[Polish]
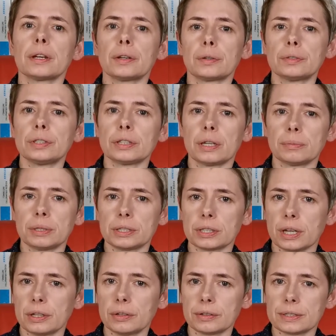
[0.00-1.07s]
rodzina
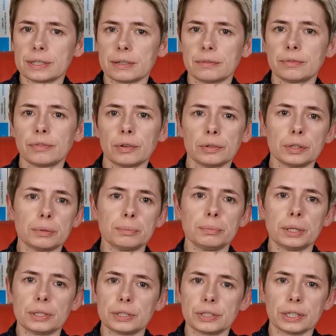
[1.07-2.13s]
mieszkająca w
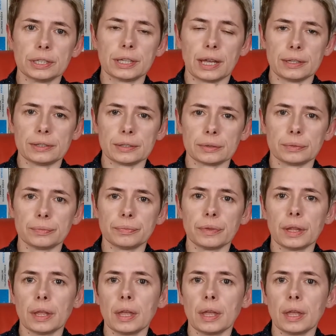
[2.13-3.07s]
wolnym mieście Gdańsku.